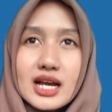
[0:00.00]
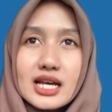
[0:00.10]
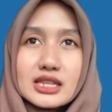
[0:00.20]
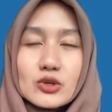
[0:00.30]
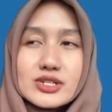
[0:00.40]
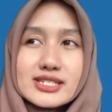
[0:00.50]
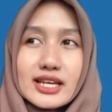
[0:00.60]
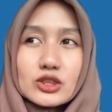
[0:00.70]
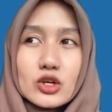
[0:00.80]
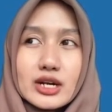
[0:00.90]
atau di
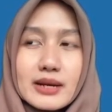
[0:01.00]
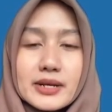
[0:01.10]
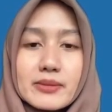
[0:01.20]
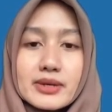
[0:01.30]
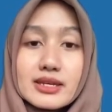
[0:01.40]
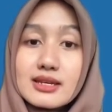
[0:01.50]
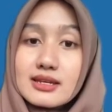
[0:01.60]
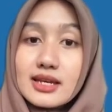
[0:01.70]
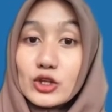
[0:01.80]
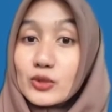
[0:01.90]
sektor apa namanya?
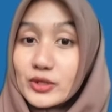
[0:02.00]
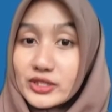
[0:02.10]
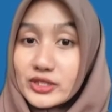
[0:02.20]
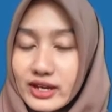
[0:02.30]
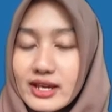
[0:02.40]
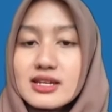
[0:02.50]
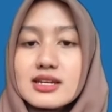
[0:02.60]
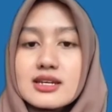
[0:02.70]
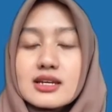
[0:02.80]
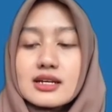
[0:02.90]
otomotif ya.
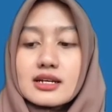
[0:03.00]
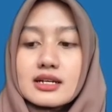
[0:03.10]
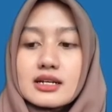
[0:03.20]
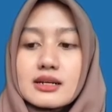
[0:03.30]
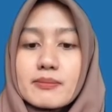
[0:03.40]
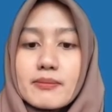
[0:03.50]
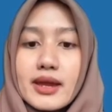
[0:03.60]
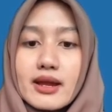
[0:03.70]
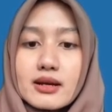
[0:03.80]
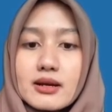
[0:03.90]
Uh,
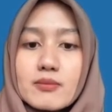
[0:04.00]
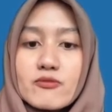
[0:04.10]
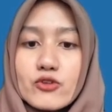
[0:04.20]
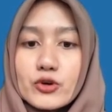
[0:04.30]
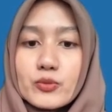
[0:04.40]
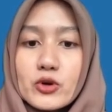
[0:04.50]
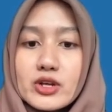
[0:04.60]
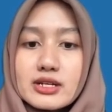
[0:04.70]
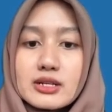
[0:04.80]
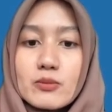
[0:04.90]
merek Ford
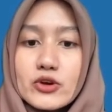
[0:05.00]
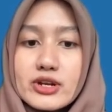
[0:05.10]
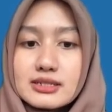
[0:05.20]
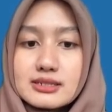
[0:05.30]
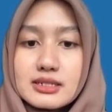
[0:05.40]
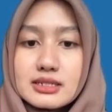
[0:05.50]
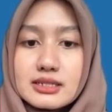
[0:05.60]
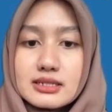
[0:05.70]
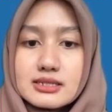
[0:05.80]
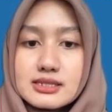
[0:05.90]
Model Model
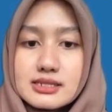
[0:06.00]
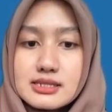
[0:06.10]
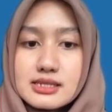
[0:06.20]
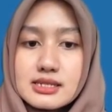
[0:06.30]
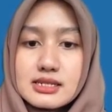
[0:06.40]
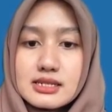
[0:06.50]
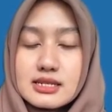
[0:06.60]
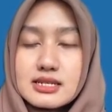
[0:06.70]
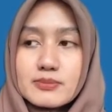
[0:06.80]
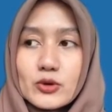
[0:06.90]
T ini
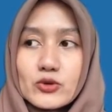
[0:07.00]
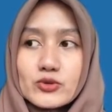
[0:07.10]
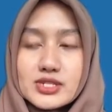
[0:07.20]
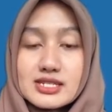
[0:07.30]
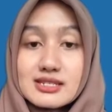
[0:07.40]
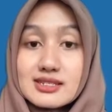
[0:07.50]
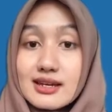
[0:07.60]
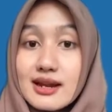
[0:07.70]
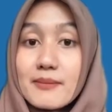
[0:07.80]
diproduksi secara